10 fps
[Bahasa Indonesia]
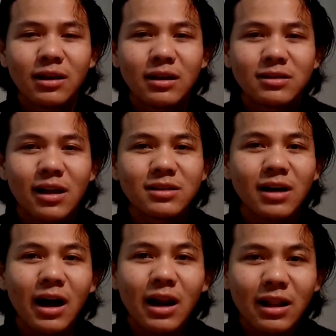dan sedang
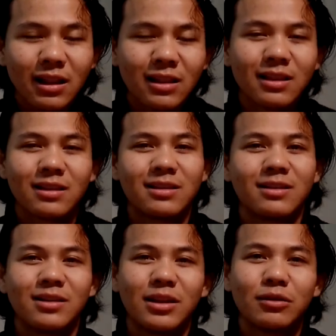sekarat
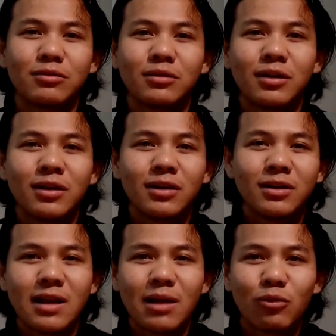gitu.
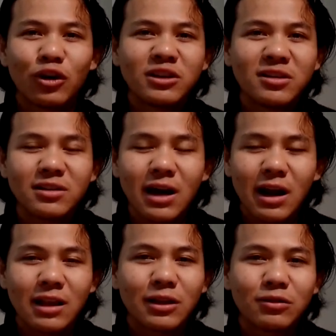Dalam kondisi
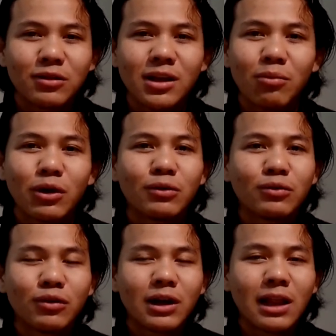sekarat itu dia
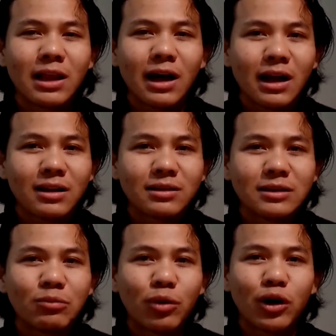menunggu kedatangan
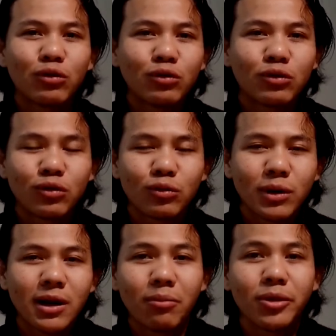Jean Perdu untuk
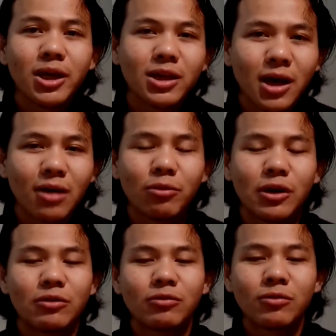mendampinginya
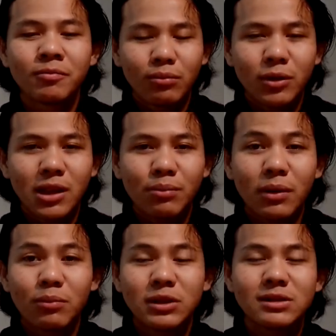begitu.
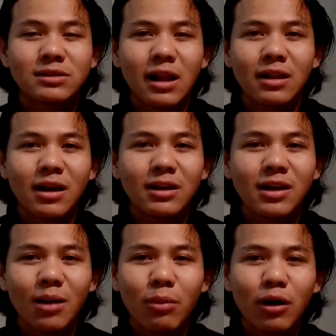Betapa menyesalnya
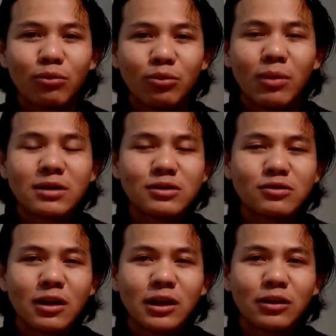dia baru membaca
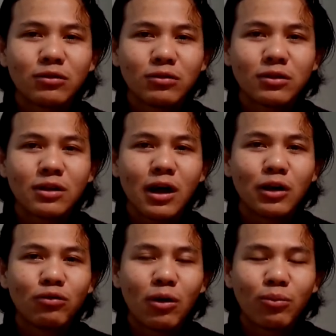surat itu setelah
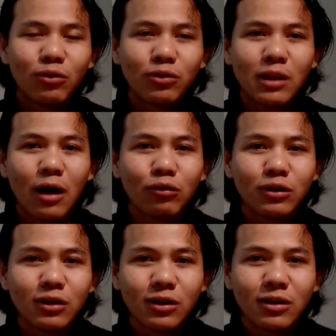20
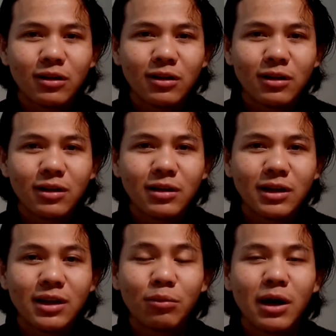tahun e,
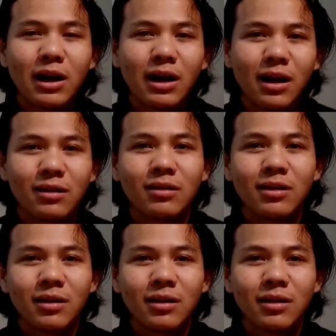ia biarkan.